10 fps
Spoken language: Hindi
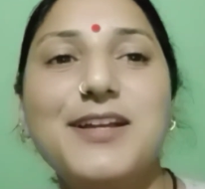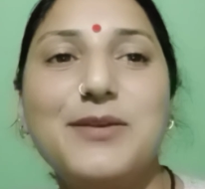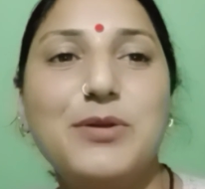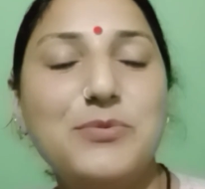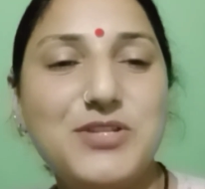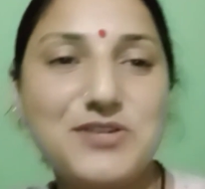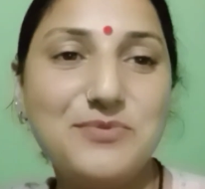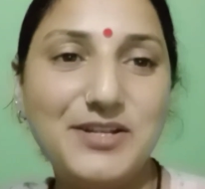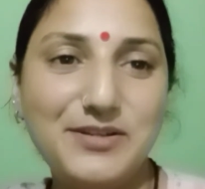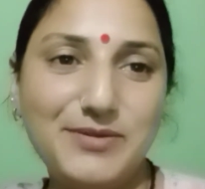कई बार मुझे
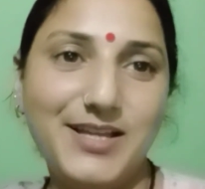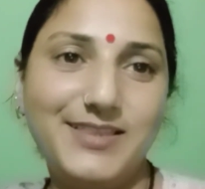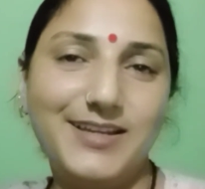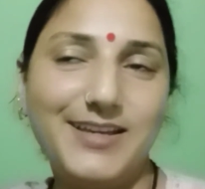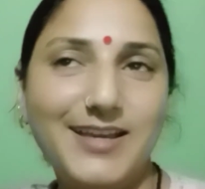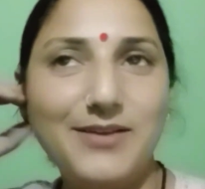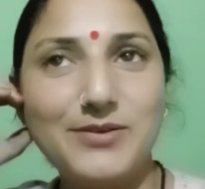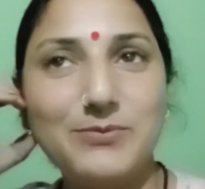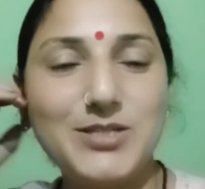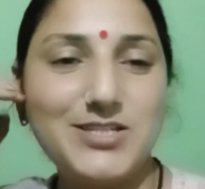कमेंट भी आते हैं कि
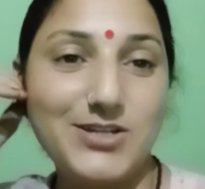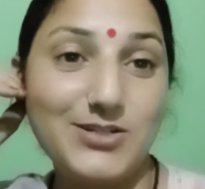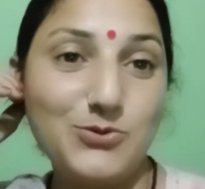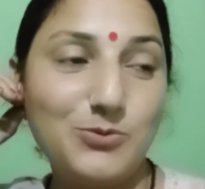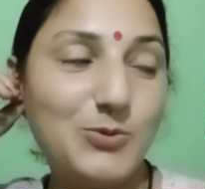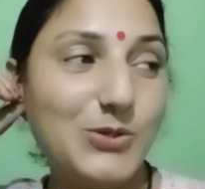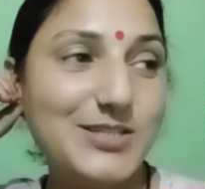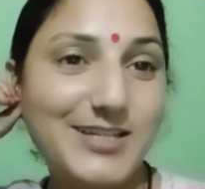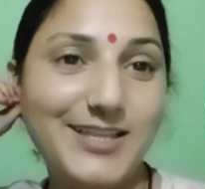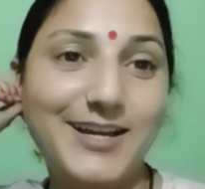आपके बच्चे का शोर बहुत ज़्यादा